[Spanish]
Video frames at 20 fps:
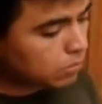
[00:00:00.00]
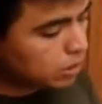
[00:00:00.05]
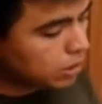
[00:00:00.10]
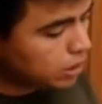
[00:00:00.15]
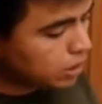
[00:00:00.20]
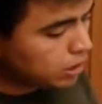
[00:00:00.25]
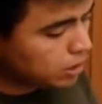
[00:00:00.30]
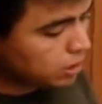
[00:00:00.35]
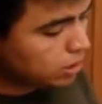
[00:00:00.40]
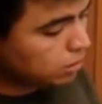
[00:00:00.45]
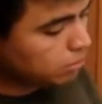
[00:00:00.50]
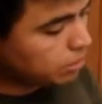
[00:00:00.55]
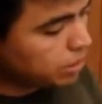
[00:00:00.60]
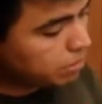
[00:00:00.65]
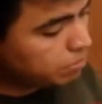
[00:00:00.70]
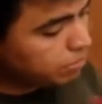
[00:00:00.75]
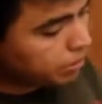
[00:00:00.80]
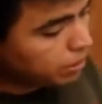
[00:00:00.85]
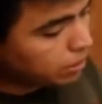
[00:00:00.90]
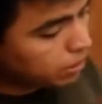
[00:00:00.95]
Y se lo voy
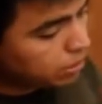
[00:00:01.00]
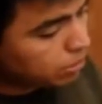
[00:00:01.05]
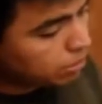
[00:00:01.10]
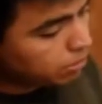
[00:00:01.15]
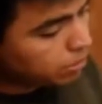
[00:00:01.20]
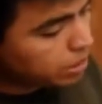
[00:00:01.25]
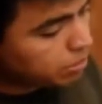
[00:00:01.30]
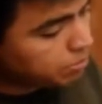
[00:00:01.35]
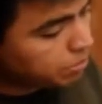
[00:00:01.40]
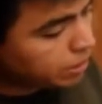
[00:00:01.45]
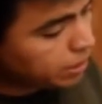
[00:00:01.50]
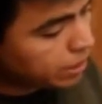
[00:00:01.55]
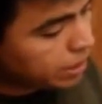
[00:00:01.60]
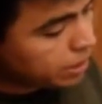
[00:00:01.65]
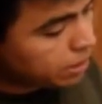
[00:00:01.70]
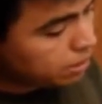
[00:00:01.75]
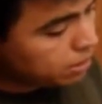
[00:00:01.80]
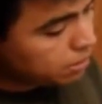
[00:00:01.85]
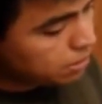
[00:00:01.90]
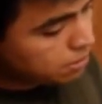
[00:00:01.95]
a, lo voy a
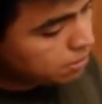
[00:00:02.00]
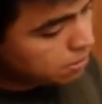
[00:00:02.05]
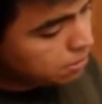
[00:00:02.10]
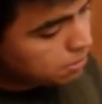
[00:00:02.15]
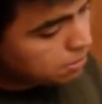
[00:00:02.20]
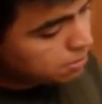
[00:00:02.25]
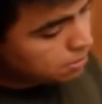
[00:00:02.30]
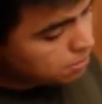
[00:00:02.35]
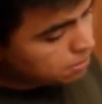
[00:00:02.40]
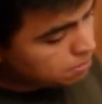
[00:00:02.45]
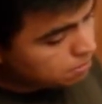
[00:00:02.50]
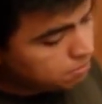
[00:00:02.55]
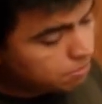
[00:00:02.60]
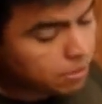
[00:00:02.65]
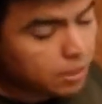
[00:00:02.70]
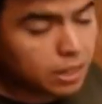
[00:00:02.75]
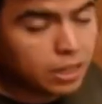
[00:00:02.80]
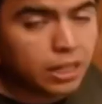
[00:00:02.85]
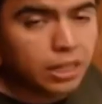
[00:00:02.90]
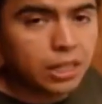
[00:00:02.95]
picar
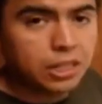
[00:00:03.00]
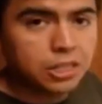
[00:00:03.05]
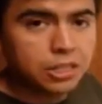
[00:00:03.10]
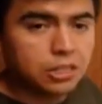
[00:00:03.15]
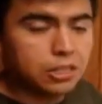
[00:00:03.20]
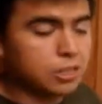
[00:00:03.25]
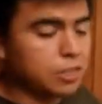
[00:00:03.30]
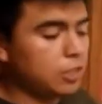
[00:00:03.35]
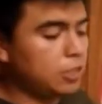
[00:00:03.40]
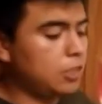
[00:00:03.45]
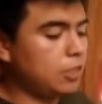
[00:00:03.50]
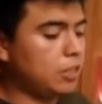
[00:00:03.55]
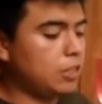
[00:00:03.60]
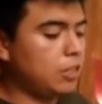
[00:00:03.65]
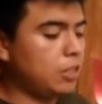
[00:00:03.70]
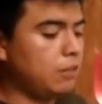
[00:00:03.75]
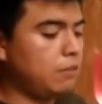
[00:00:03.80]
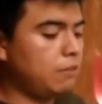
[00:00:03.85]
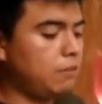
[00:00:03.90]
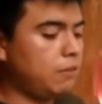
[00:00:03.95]
para que la chincheta
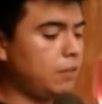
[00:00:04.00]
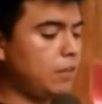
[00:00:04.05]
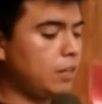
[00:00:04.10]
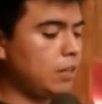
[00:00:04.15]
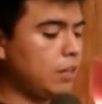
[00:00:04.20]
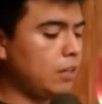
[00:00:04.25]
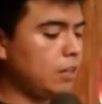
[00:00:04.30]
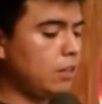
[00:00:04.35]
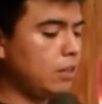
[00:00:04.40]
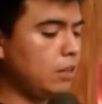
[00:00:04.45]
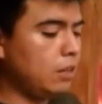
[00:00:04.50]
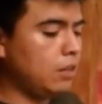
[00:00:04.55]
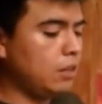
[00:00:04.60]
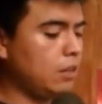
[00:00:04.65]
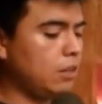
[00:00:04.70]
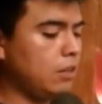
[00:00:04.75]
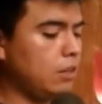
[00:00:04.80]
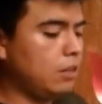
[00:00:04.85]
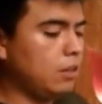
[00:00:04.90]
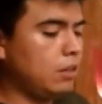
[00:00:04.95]
quede fija
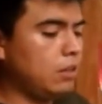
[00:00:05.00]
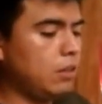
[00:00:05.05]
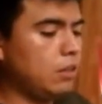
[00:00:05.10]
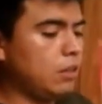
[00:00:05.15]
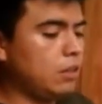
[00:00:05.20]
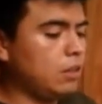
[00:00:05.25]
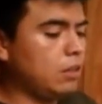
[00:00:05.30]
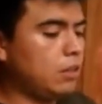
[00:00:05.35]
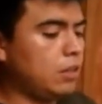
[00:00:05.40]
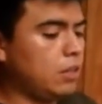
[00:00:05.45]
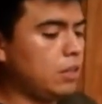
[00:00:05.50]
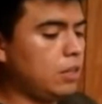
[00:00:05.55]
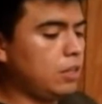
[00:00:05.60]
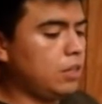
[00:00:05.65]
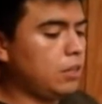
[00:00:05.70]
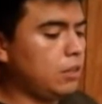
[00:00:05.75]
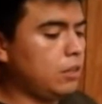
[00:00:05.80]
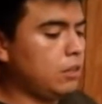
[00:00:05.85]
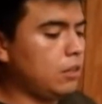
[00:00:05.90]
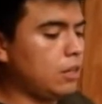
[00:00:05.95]

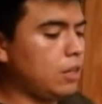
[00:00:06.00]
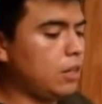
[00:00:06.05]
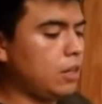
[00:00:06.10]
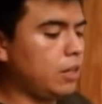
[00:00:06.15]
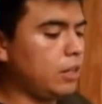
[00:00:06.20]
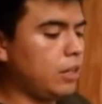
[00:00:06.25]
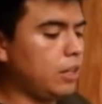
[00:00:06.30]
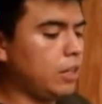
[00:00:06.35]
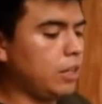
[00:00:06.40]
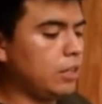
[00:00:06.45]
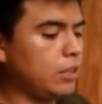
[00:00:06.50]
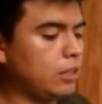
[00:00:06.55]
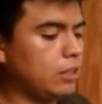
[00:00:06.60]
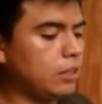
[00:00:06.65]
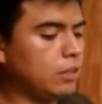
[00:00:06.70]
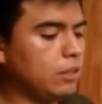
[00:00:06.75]
en el reguilete.